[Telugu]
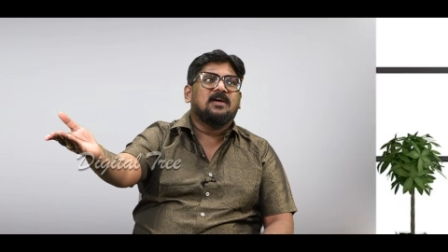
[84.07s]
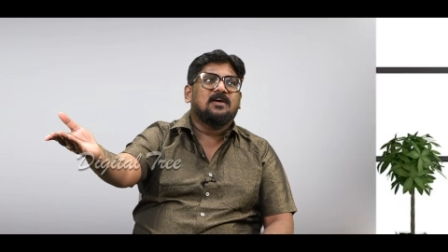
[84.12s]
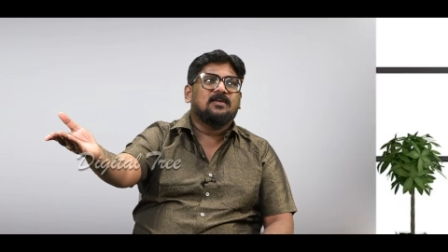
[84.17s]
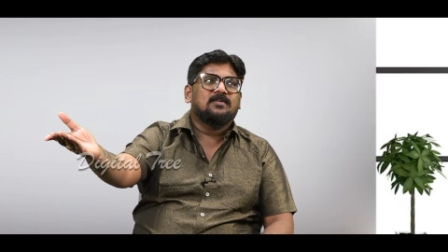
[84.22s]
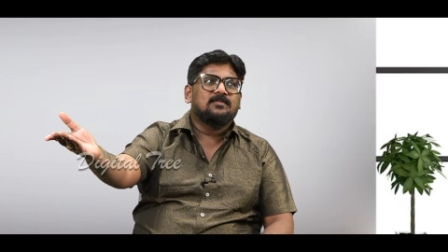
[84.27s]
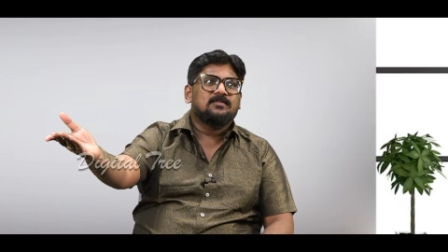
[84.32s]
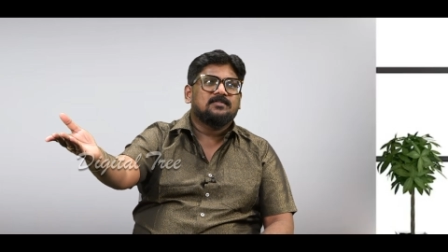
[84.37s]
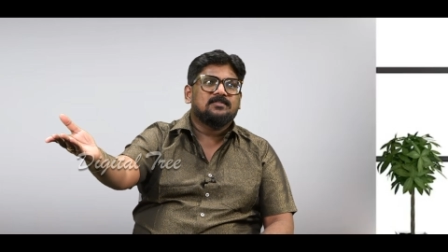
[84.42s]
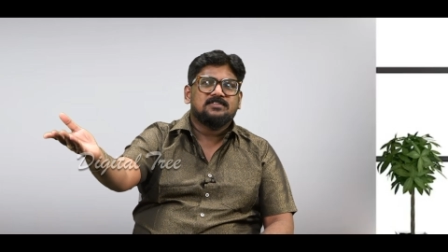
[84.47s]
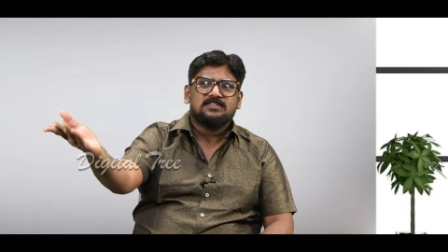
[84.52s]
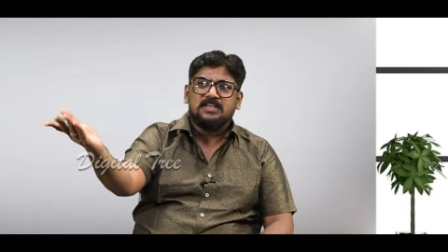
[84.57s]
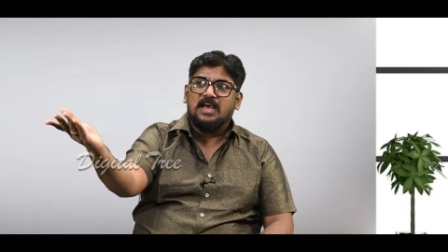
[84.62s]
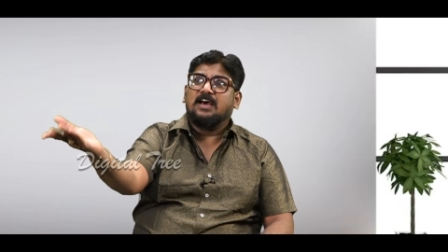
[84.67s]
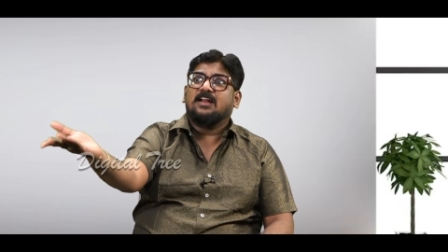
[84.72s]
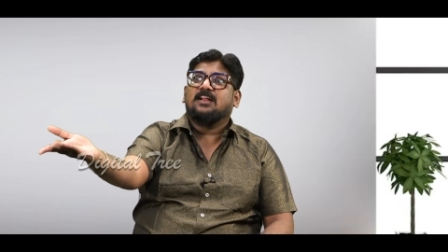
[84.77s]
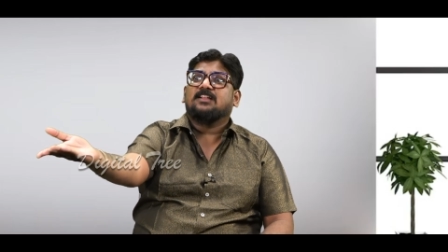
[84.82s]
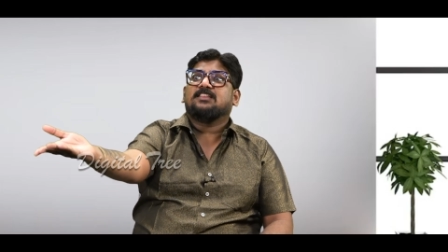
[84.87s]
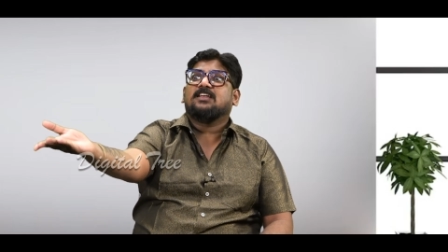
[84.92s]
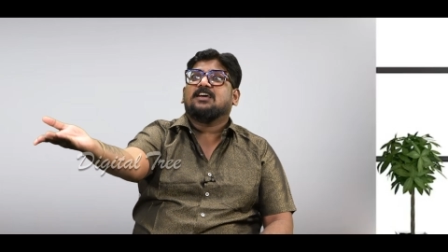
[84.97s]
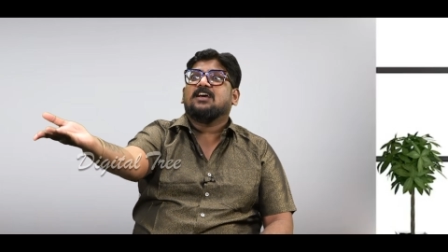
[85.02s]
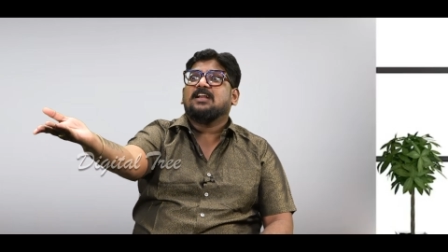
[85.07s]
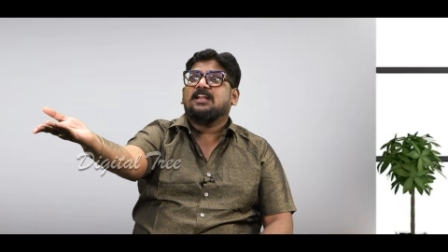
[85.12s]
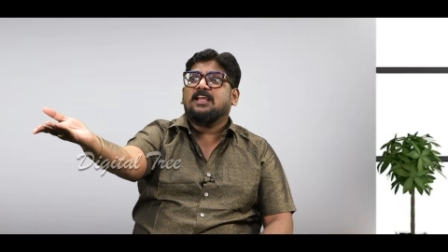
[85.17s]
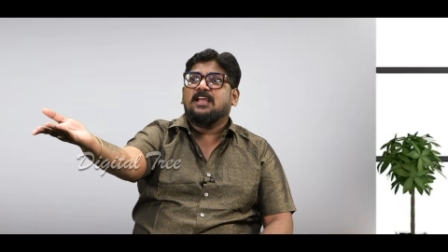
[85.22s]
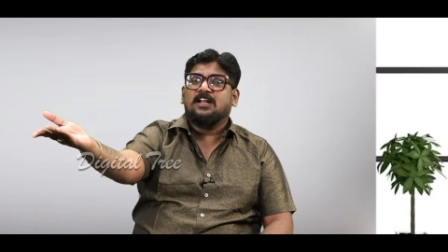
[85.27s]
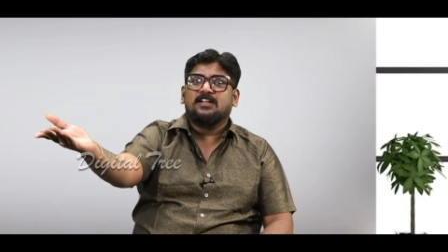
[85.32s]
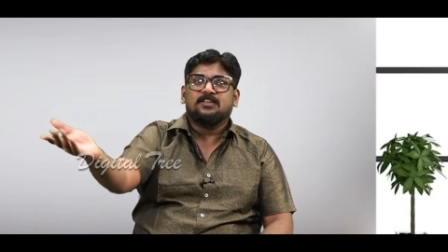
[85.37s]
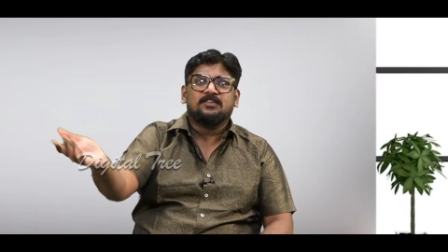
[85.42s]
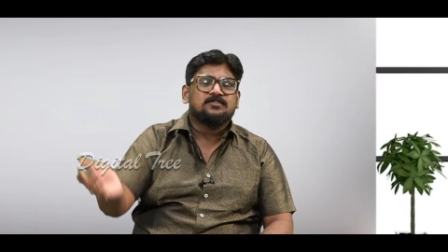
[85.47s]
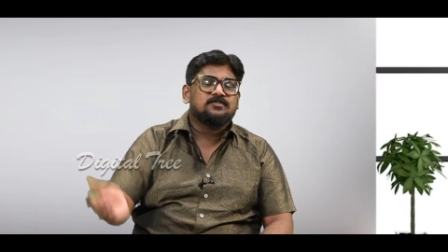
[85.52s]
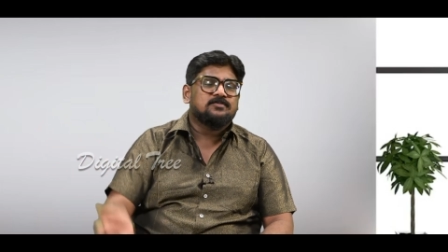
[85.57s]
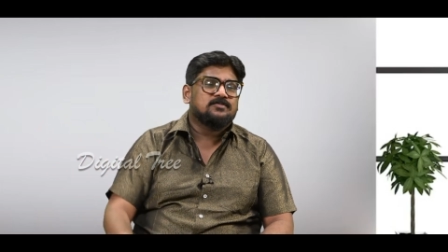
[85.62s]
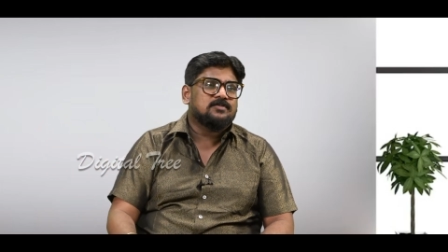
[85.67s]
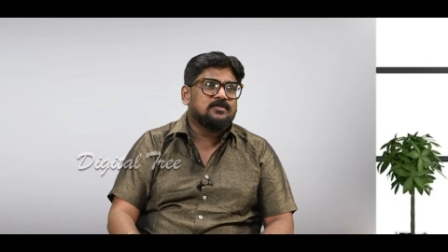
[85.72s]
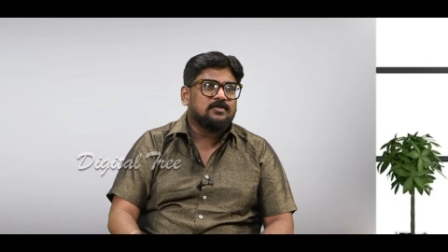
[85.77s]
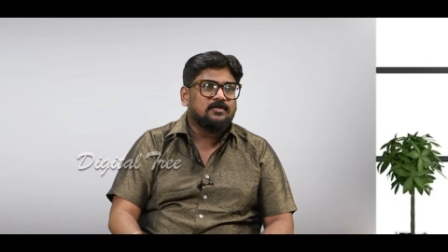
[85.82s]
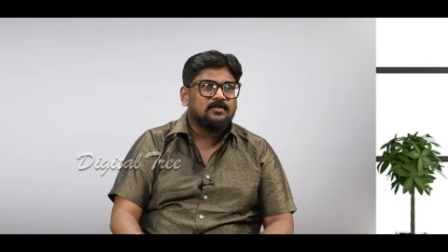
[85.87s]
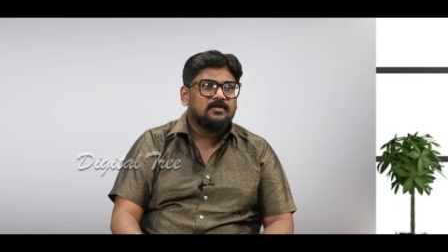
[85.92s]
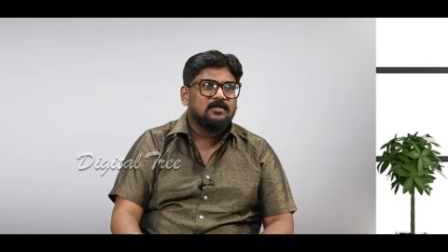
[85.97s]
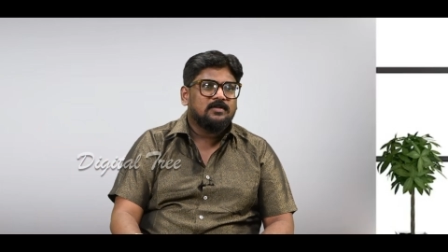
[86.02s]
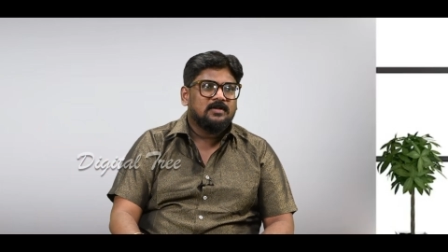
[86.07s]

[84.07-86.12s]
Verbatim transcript: తాగు జాగ్రత్తగా నీ హెల్త్ చూసుకో